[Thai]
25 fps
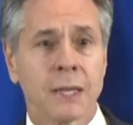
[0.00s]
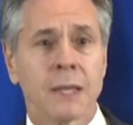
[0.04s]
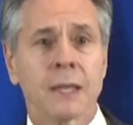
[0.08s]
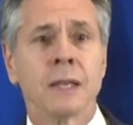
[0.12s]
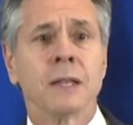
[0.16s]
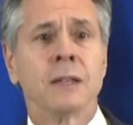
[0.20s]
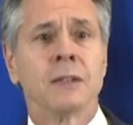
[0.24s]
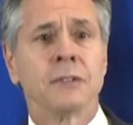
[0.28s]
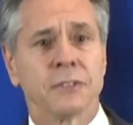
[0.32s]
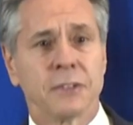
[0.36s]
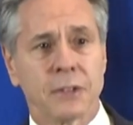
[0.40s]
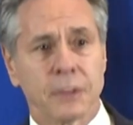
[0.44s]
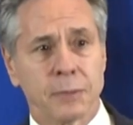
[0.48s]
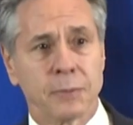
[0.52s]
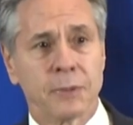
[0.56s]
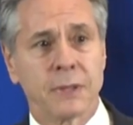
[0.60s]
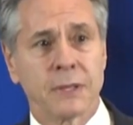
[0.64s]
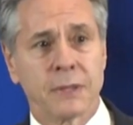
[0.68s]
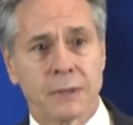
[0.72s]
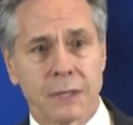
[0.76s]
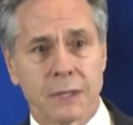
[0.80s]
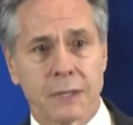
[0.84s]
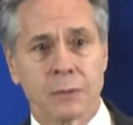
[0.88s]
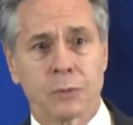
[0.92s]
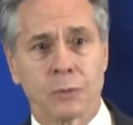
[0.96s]
รและ
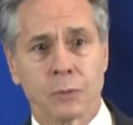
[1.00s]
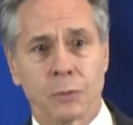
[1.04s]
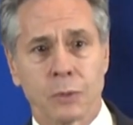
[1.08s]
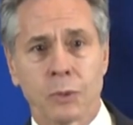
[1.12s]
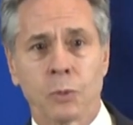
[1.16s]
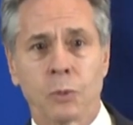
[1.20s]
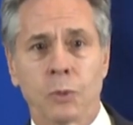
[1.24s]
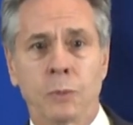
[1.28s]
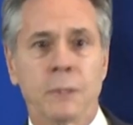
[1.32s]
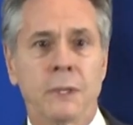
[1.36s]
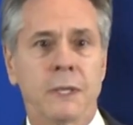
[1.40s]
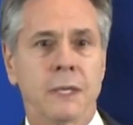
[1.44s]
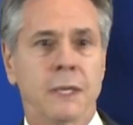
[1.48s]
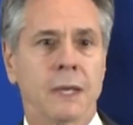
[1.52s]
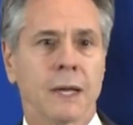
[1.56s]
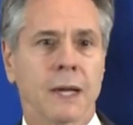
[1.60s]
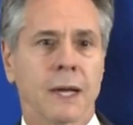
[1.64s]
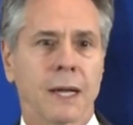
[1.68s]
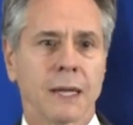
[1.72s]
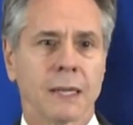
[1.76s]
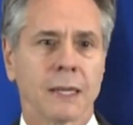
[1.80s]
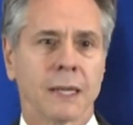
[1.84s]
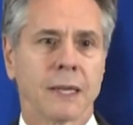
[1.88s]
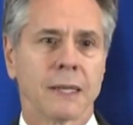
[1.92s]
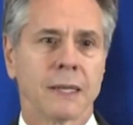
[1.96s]
อุตสาหกรรมอาวุ
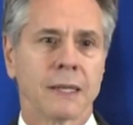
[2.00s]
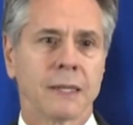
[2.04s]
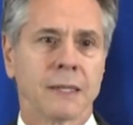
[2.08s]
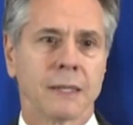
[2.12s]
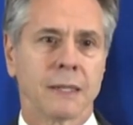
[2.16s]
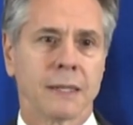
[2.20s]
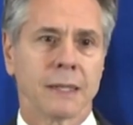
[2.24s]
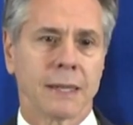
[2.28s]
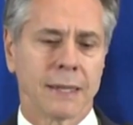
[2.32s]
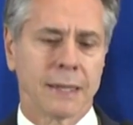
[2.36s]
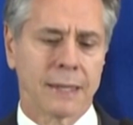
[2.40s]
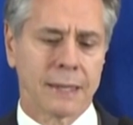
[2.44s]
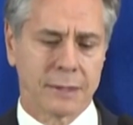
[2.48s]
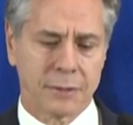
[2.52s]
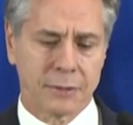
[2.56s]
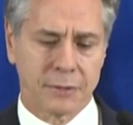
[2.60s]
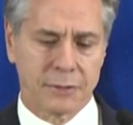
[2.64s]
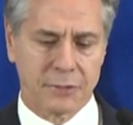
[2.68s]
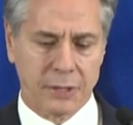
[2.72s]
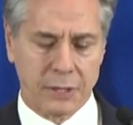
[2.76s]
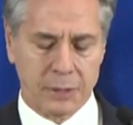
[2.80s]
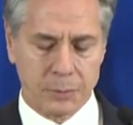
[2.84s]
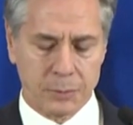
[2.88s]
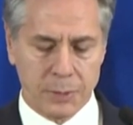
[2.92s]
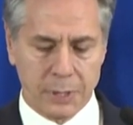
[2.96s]
ธ ตามการอ
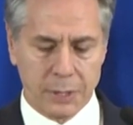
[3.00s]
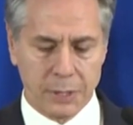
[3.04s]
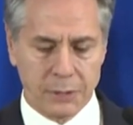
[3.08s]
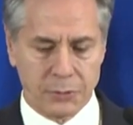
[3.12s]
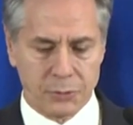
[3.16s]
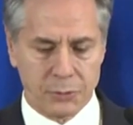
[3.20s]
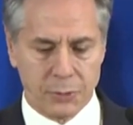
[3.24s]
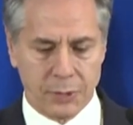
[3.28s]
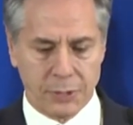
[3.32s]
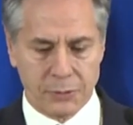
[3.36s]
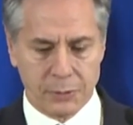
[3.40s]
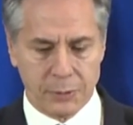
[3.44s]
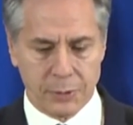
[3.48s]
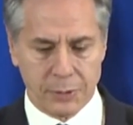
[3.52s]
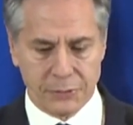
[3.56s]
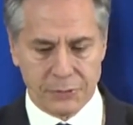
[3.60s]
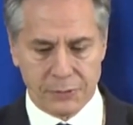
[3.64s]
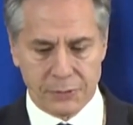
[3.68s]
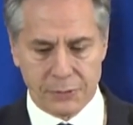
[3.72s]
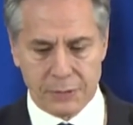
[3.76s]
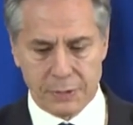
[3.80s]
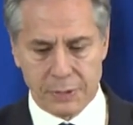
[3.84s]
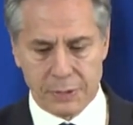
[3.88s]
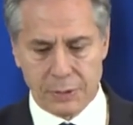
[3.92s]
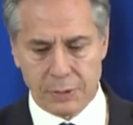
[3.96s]
ธิบายโดยเจ้าหน้าที่
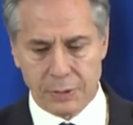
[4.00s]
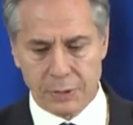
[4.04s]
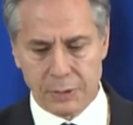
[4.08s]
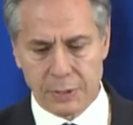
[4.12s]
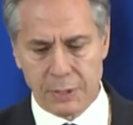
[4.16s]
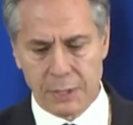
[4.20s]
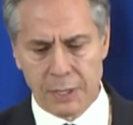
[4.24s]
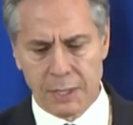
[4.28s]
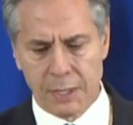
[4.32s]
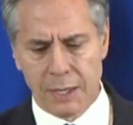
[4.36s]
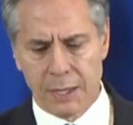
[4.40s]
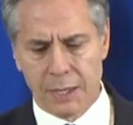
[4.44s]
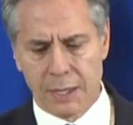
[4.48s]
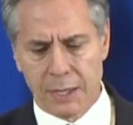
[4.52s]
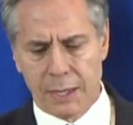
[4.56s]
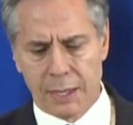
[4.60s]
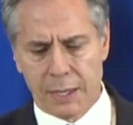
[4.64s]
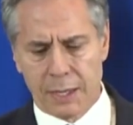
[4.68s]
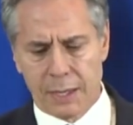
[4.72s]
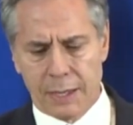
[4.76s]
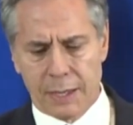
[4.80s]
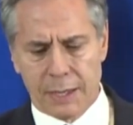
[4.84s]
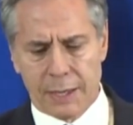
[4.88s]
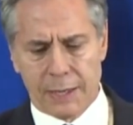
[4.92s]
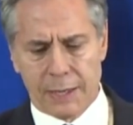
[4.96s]
อาวุโสทานหนึ่งของ